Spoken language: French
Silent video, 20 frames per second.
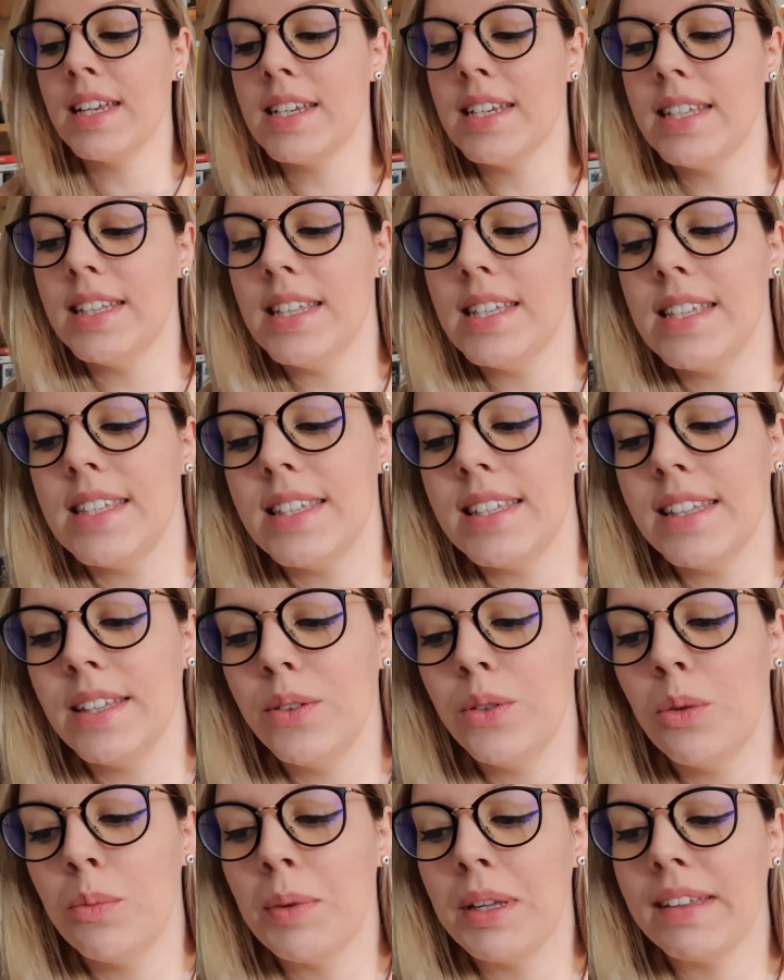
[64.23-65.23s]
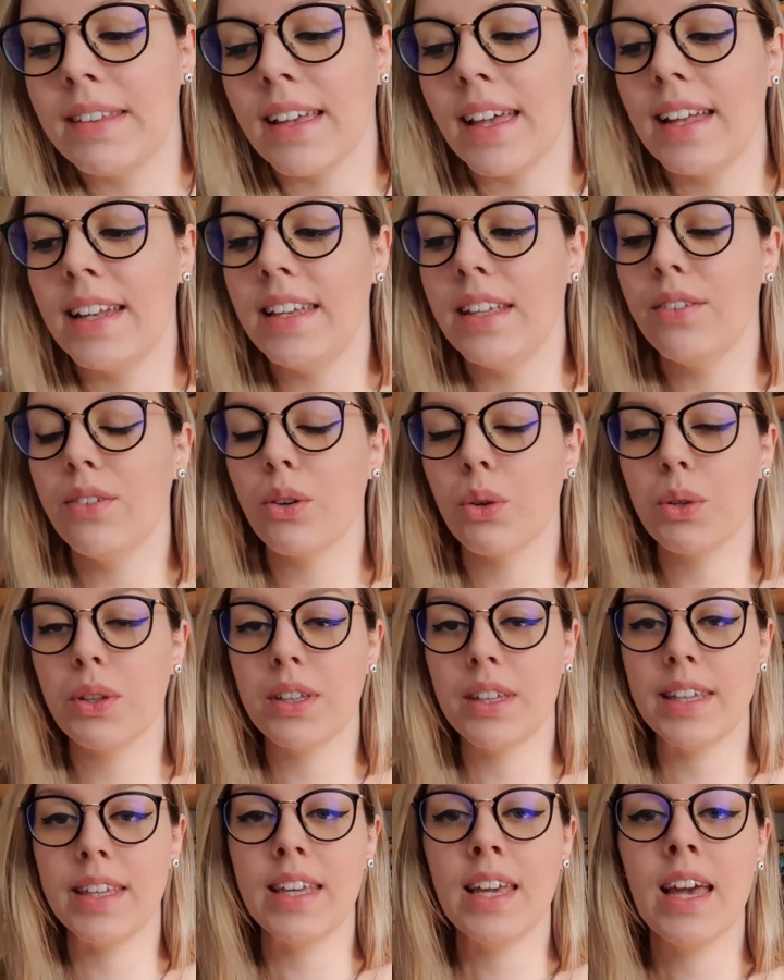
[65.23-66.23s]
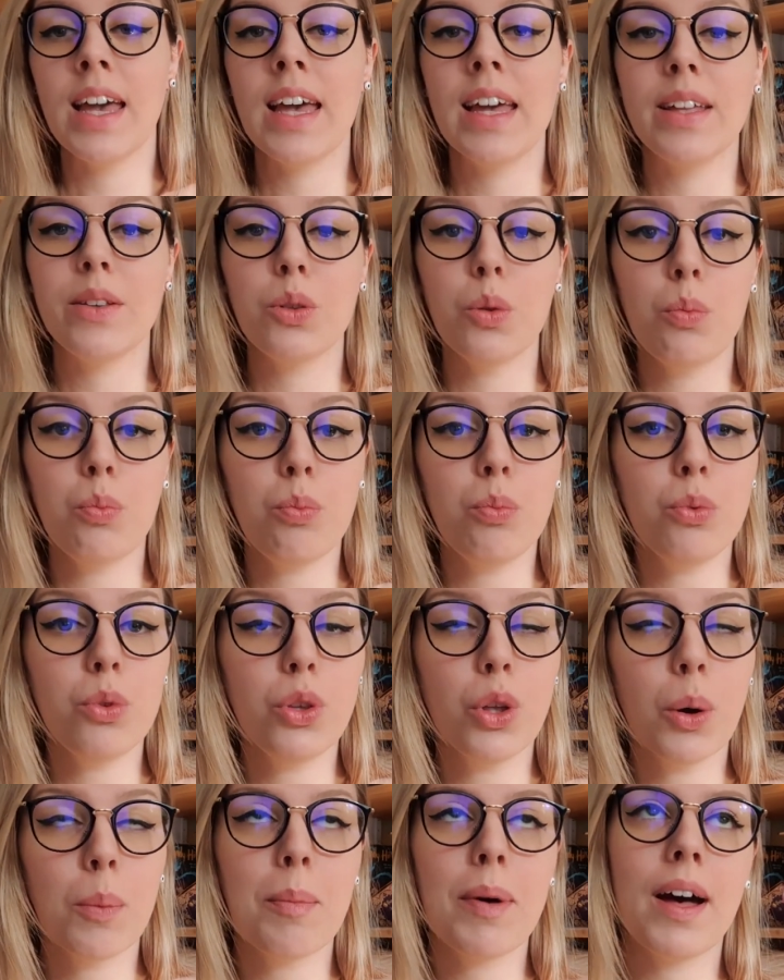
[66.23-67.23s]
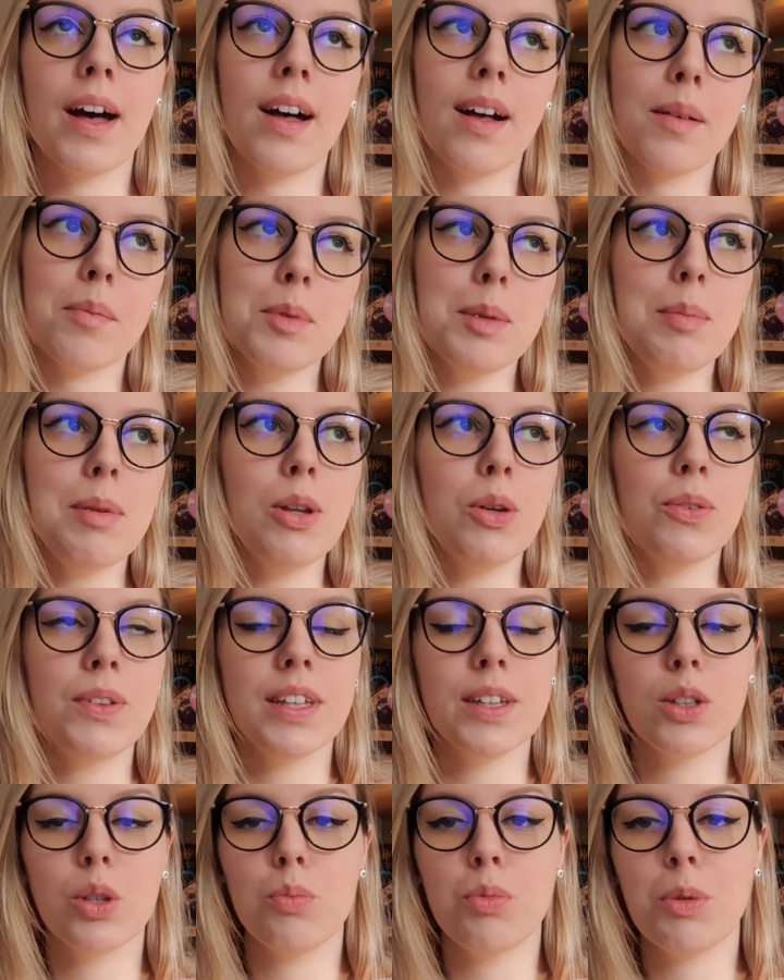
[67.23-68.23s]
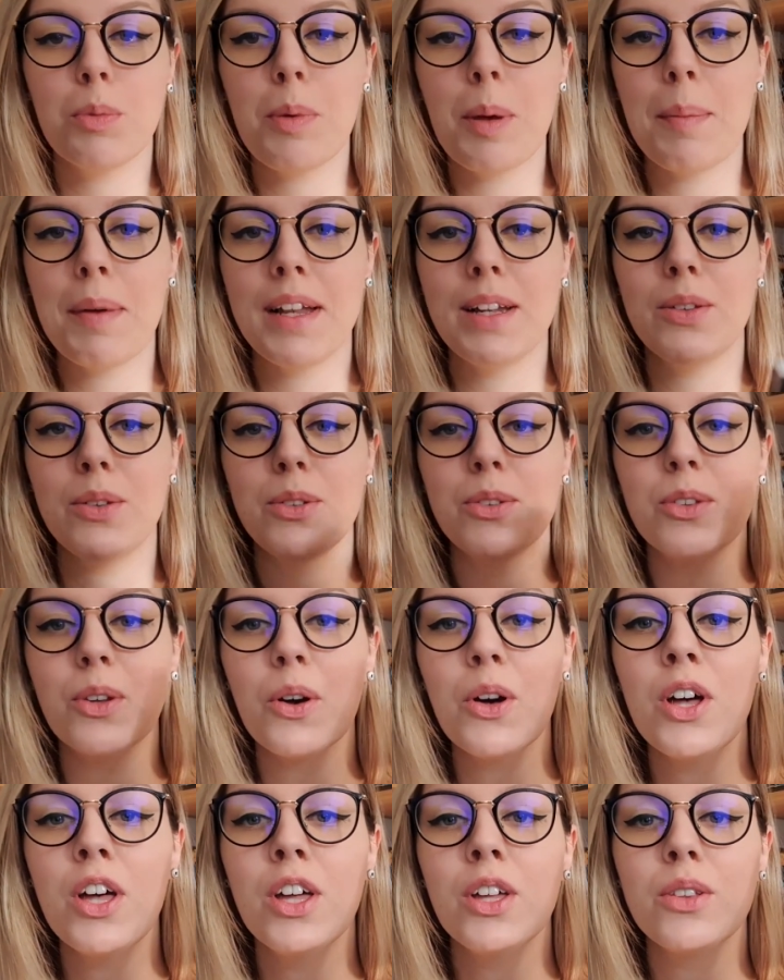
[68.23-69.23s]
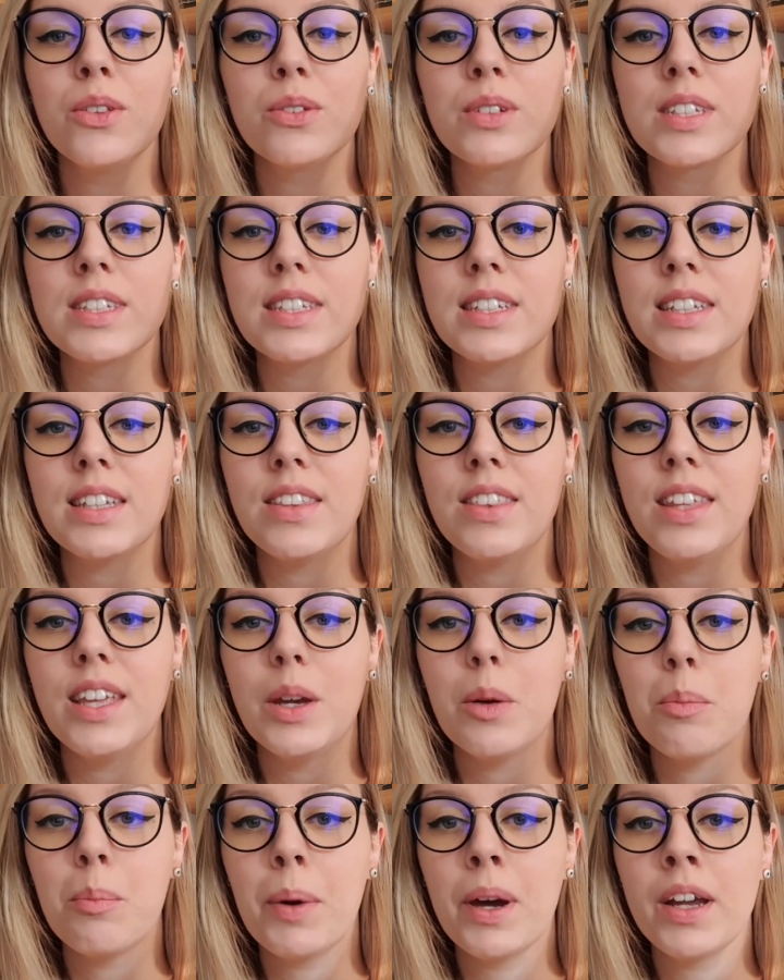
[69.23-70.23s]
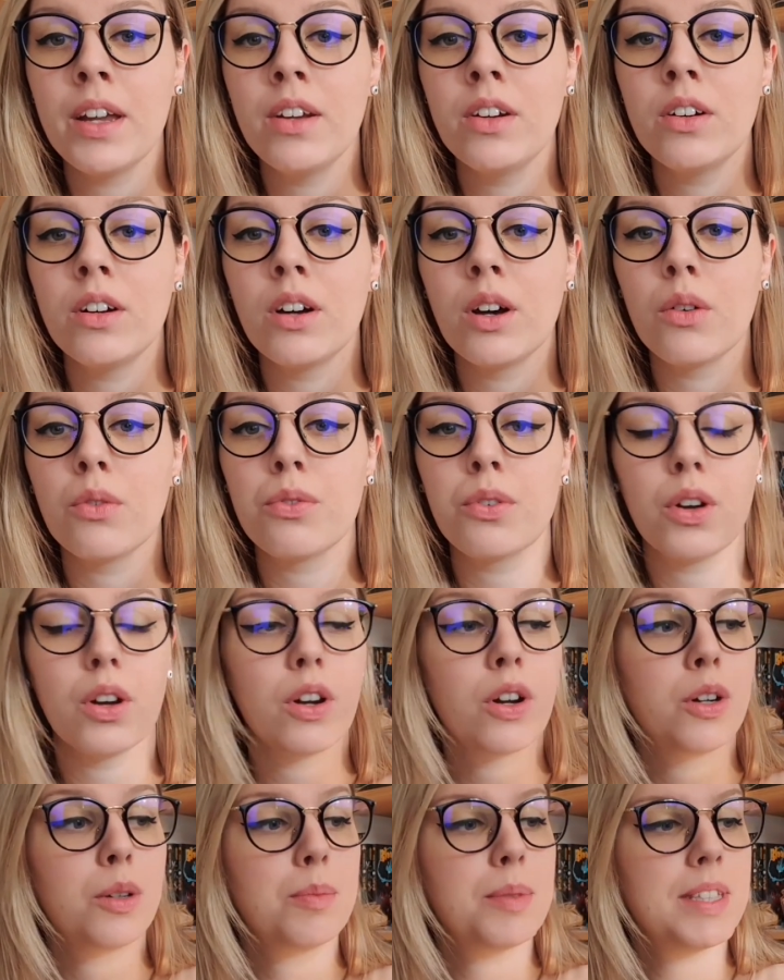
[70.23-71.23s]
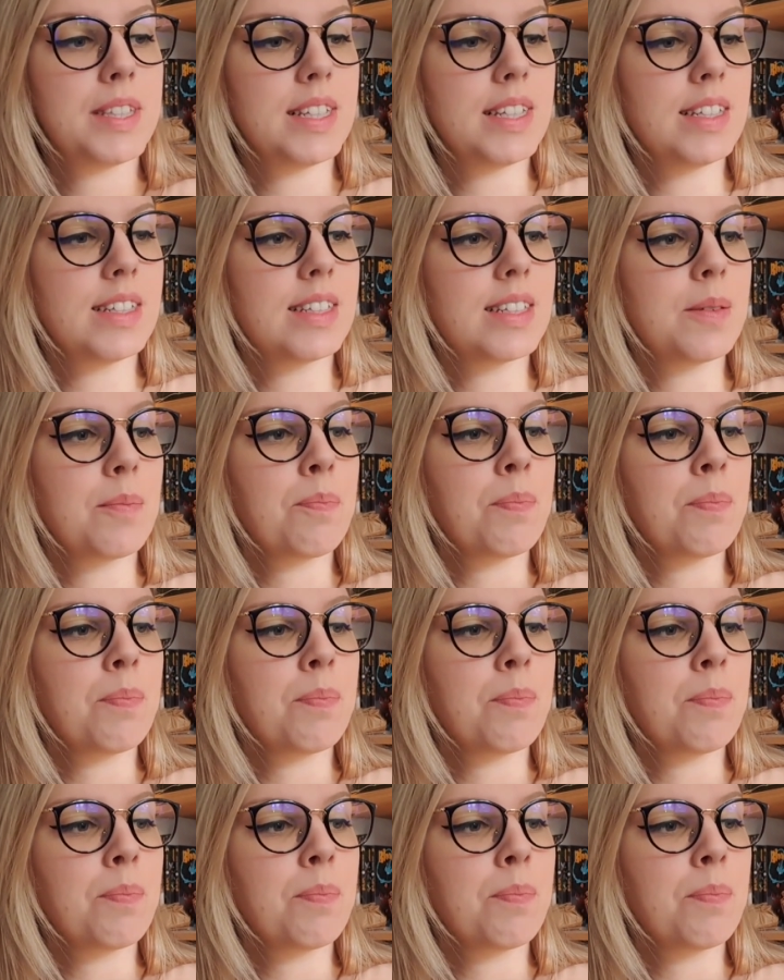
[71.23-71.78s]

j'ai décidé de mettre un livre qui dans ma bibliothèque depuis pas mal de temps. Donc c'est The Empire of Corpses.